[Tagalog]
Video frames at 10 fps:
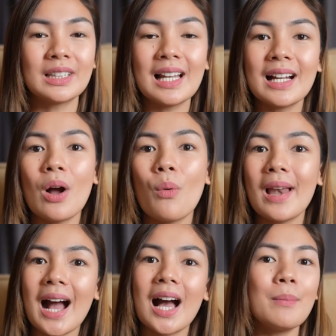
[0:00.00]
Talagang
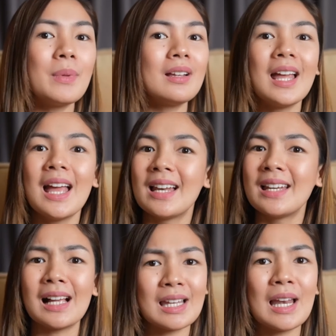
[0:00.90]
wala kaming
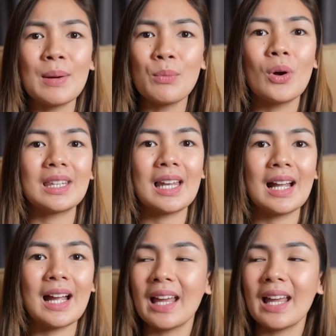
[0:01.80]
nakasalamuha talaga.